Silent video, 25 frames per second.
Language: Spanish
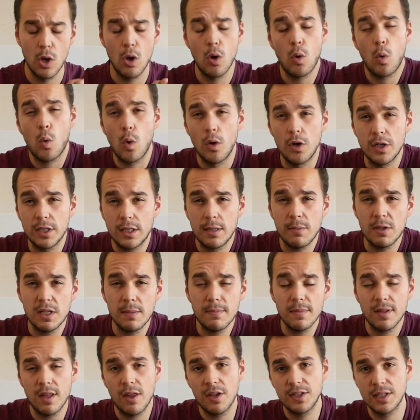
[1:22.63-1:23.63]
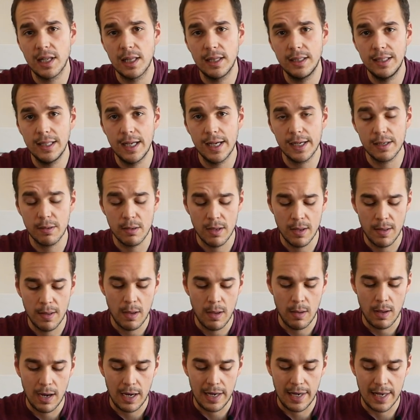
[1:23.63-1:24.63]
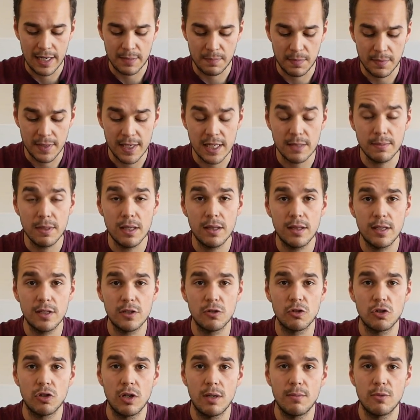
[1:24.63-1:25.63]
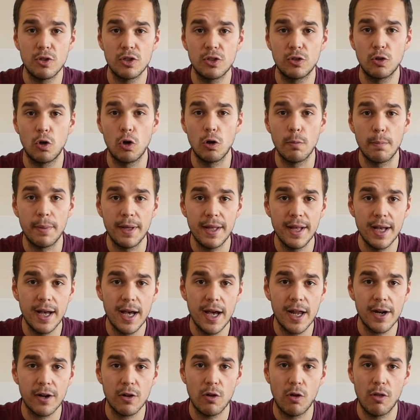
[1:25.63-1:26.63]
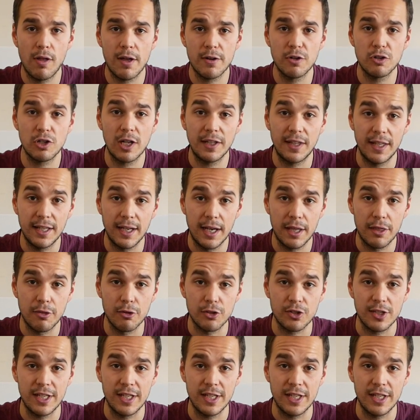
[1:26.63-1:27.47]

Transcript: Cuando estamos empezando a saltar, las primeras veces nos solemos golpear o darnos atigazos.